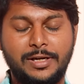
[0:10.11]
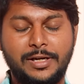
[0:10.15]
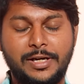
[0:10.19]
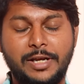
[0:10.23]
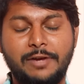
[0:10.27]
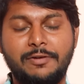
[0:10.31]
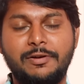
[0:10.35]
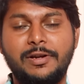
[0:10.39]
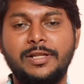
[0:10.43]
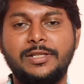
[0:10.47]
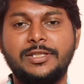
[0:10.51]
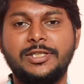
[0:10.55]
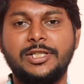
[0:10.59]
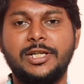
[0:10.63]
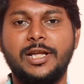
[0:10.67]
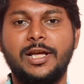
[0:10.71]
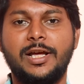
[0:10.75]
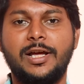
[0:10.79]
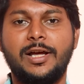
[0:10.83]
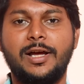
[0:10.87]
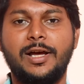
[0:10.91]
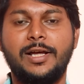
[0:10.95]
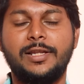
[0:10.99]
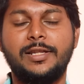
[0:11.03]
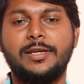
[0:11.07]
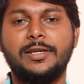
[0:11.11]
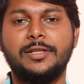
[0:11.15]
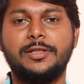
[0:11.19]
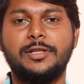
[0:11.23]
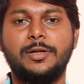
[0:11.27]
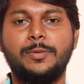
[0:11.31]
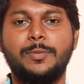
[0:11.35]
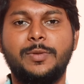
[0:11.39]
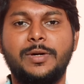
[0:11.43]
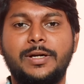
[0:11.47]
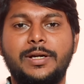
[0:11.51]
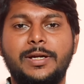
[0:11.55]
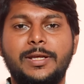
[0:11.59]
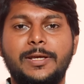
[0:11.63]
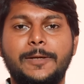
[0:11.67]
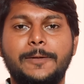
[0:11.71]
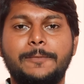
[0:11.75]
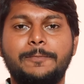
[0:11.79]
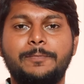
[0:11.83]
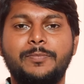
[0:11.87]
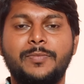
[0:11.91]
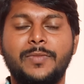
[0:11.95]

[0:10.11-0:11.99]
దేవుడిచ్చిన ఆధిక్యతను బట్టి